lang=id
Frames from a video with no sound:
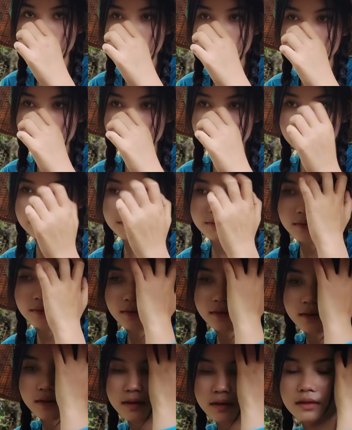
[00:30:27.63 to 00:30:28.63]
kan belum
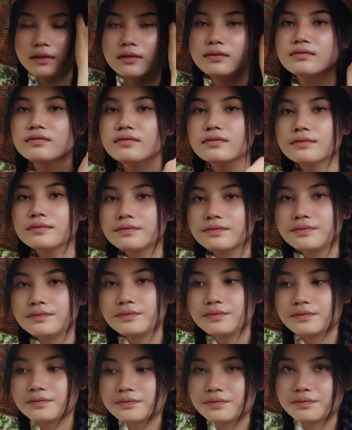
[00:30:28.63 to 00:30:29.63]
ini belum
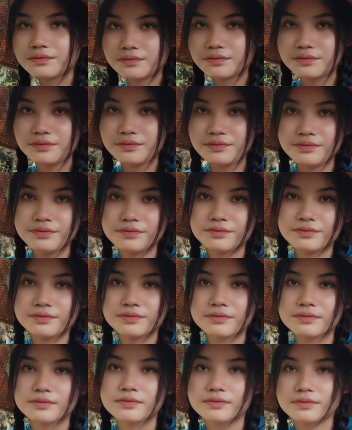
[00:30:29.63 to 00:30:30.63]
sampai
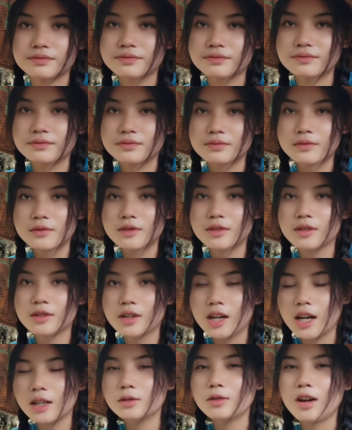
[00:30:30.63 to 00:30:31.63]
tang ini tanggal
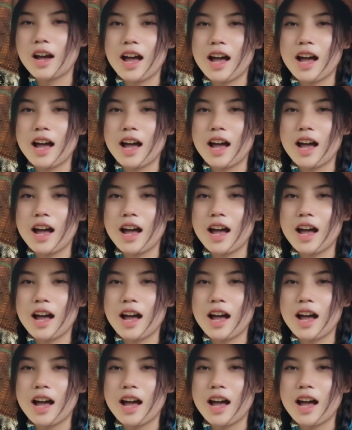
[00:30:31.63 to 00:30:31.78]
lahir aduh